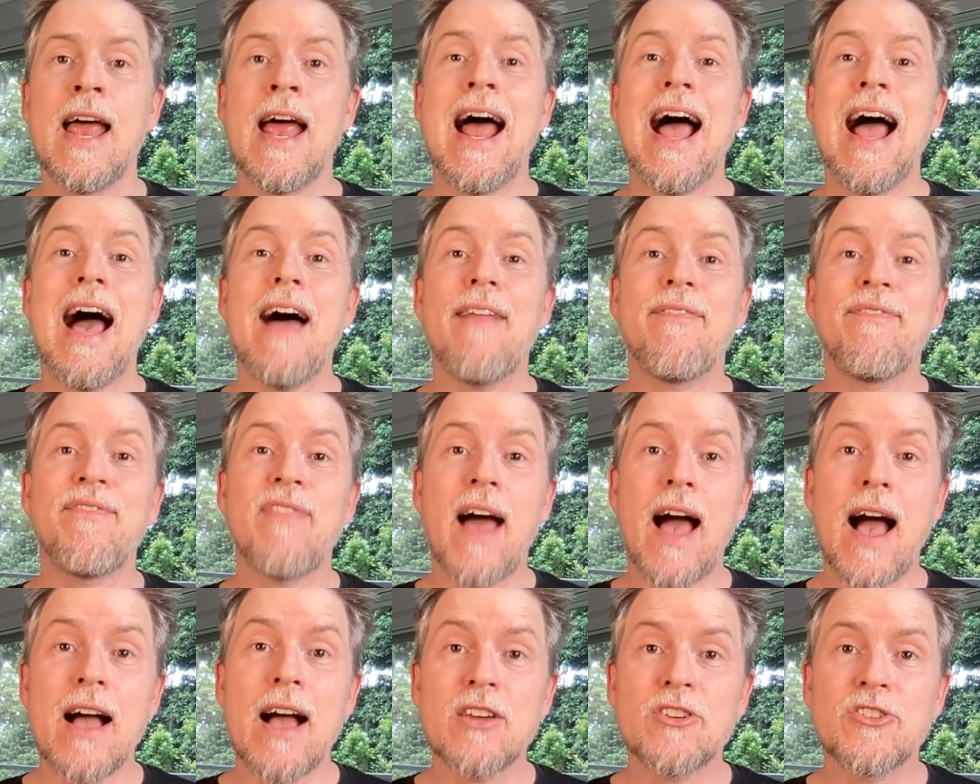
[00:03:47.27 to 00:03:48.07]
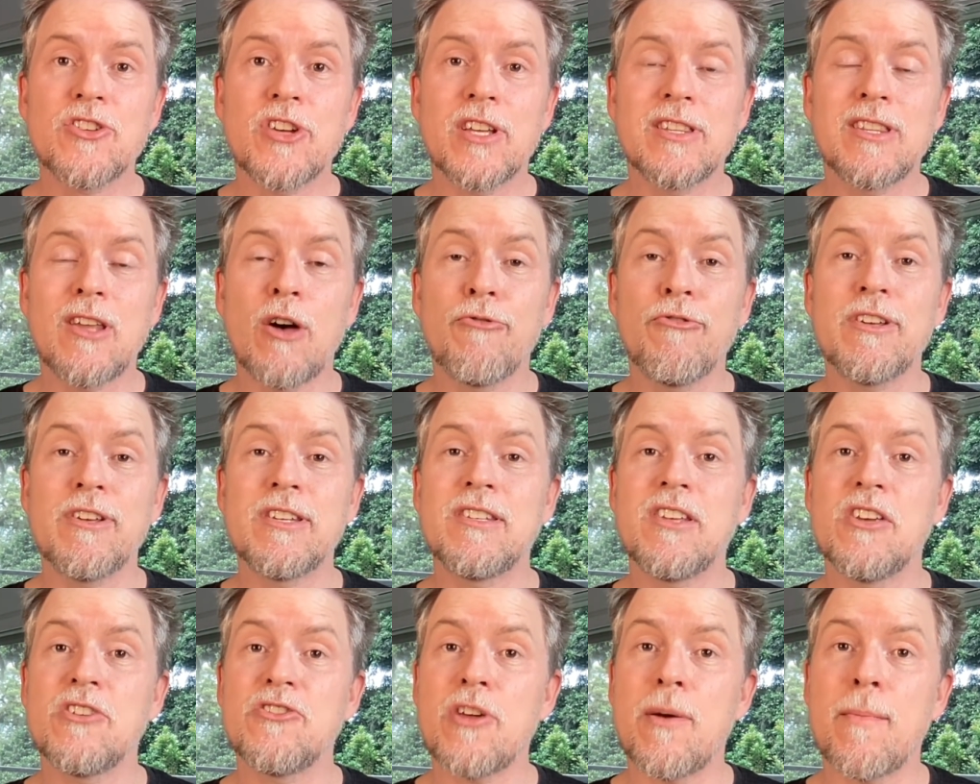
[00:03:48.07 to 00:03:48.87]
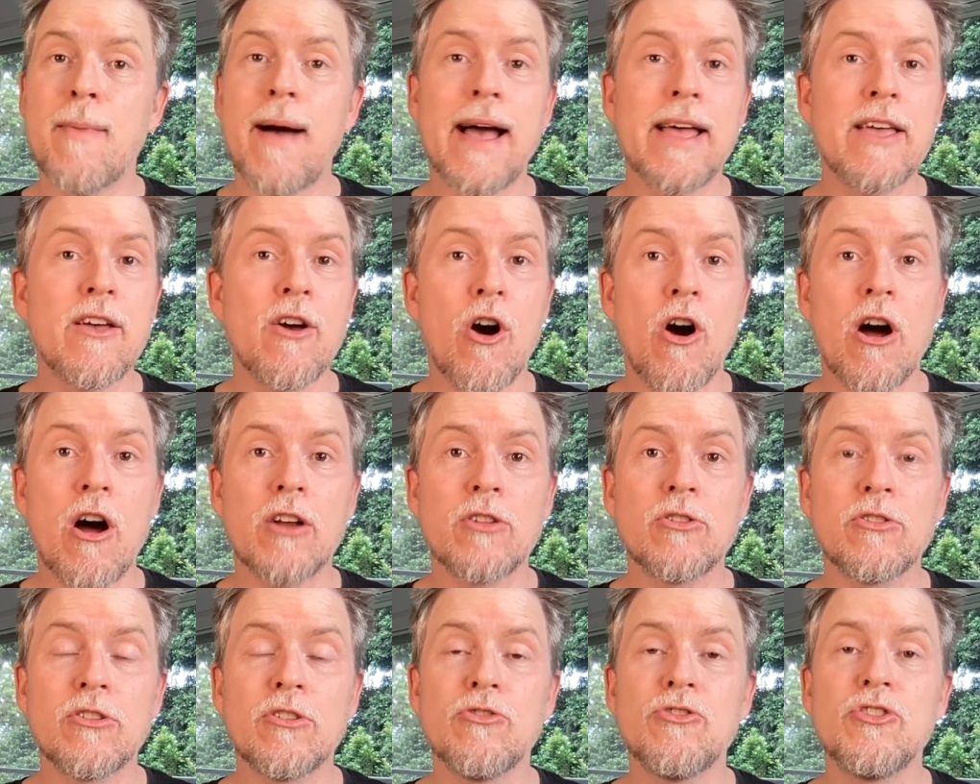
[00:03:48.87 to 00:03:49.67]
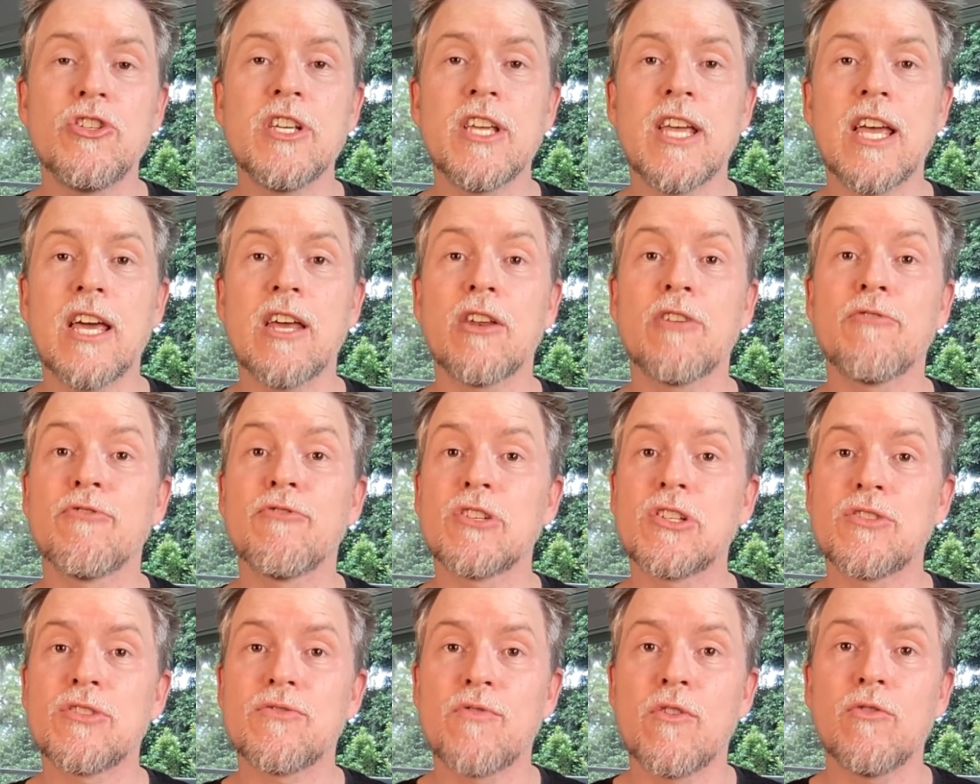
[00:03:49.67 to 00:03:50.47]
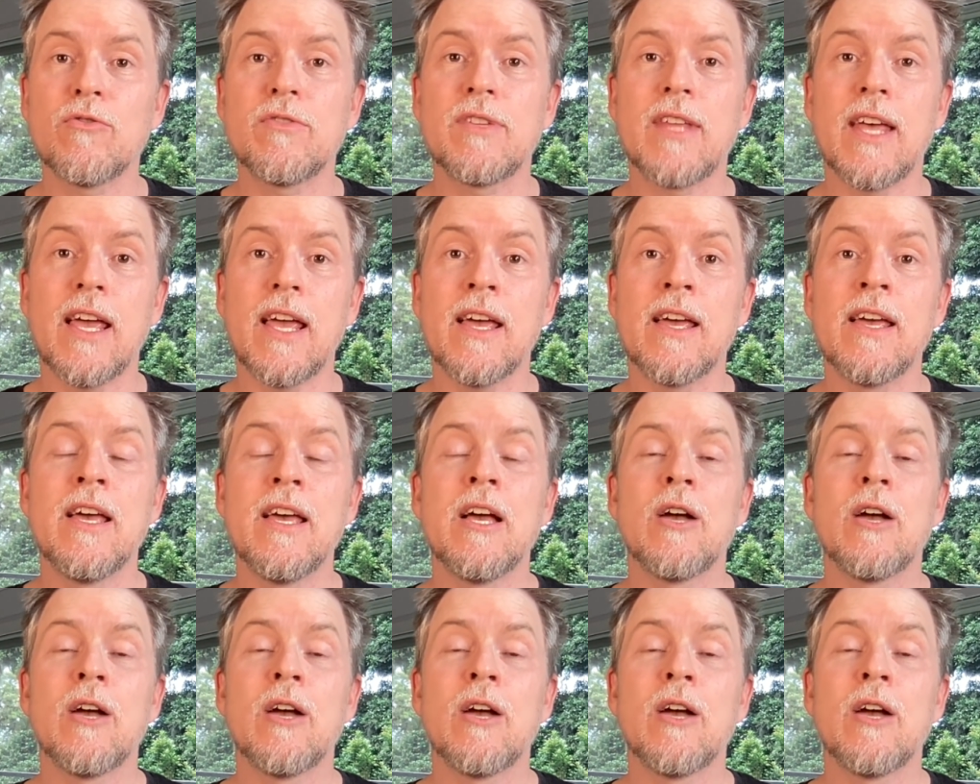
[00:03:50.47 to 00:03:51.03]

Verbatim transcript: a taxa talvez seja maior do que o dinheiro que vocês vão ter